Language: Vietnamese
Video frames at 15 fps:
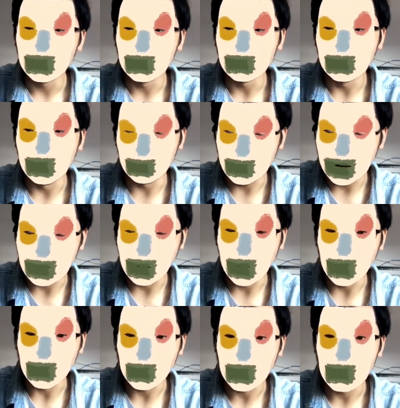một vài
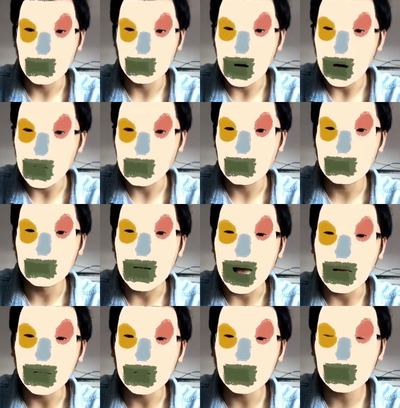người vì
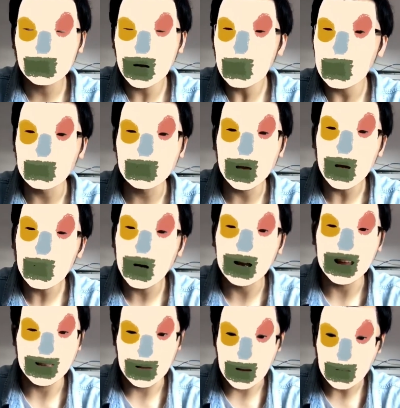bạn có một xíu gọi
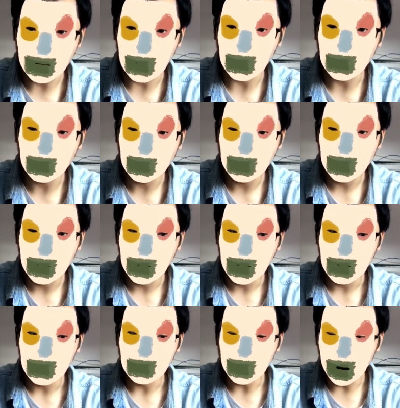là dễ nhìn
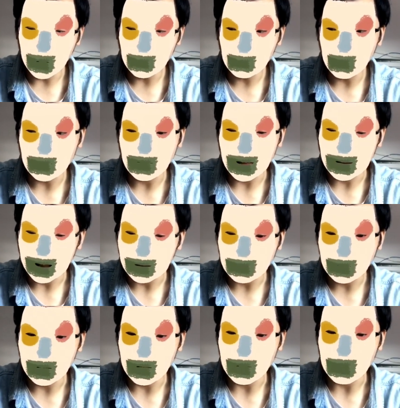nhưng về tài năng
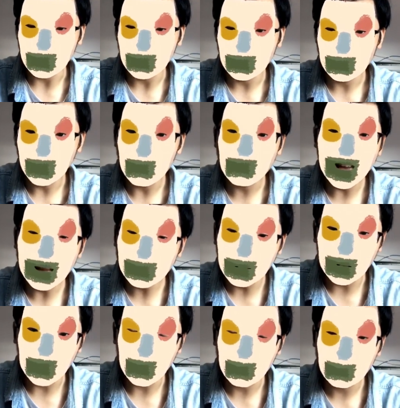thì không chắc đâu